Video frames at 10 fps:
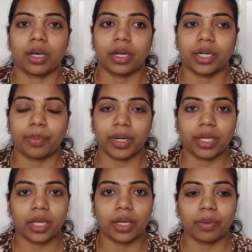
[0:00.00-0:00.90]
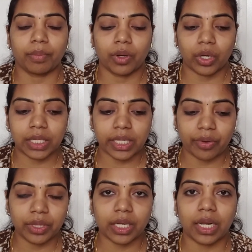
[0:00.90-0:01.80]
అంటే మనకి ఒక
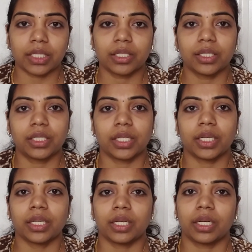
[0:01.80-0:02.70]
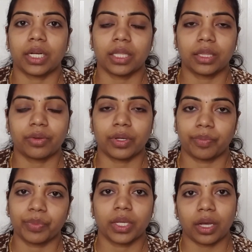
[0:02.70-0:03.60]
సెవెంత్ క్లాస్ నుంచి టెన్త్
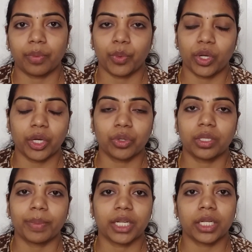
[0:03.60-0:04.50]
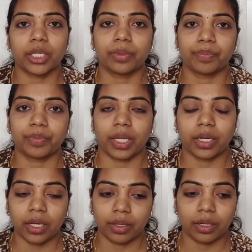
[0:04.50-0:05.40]
ఇంకా పోయే కొద్దీ మనకి
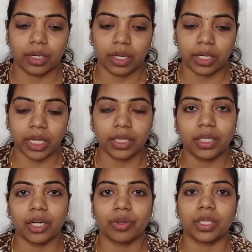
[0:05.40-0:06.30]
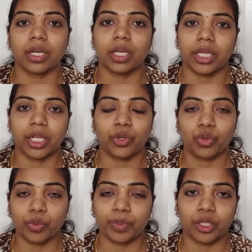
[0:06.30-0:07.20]
అంటే టెన్త్ తర్వాత ఏదైనా
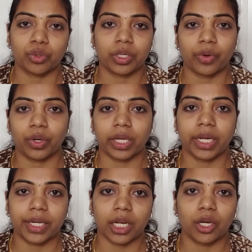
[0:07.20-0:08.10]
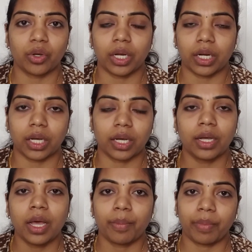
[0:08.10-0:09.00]
గ్రూప్ తీసుకుంటే ఒకే ఇంటర్లో ఎట్లాగా
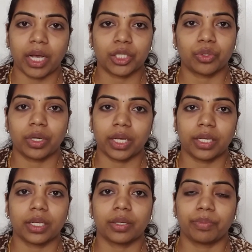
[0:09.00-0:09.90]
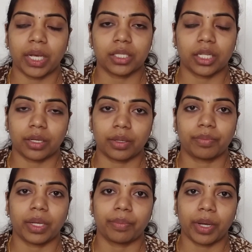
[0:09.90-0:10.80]
మ్యాథ్స్ ఉన్నాయి మ్యాథ్స్
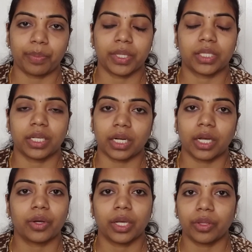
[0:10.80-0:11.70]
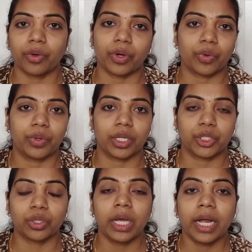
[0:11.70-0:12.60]
బైపీసీ ఎట్లా ఏదో ఒక
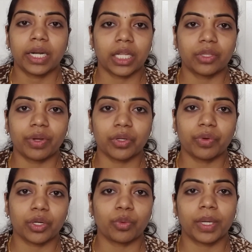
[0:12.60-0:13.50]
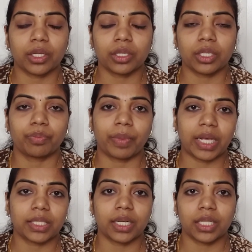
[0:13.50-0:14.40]
ఉండొచ్చు టెన్త్ వరకు వరకు ఎందుకు మనకి
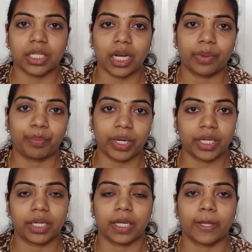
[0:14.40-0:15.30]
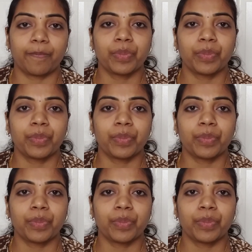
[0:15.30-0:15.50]
మ్యాథ్స్ అనేది చాలా ఇంపార్టెంట్ కదా